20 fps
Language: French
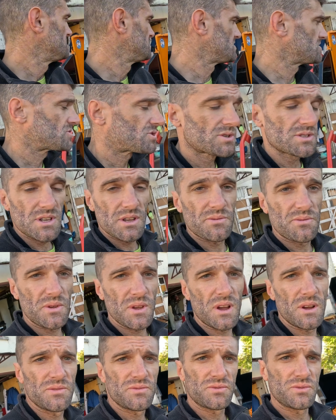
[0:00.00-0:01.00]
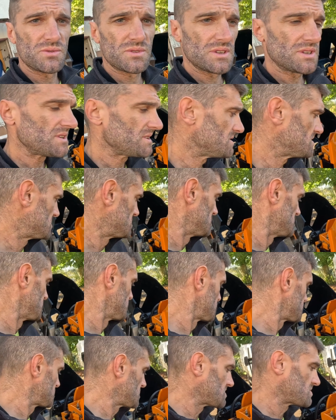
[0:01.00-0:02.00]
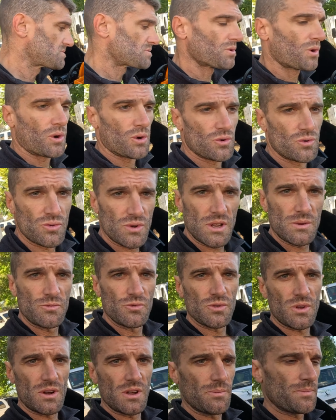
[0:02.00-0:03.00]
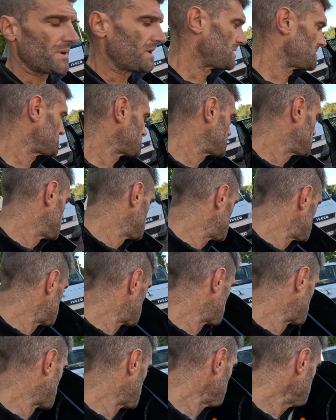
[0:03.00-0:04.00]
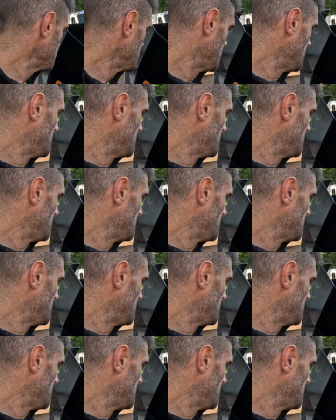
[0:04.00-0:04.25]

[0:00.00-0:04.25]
des choses à faire affûter et vous êtes sur Angoulême ou dans les parages, n'hésitez pas.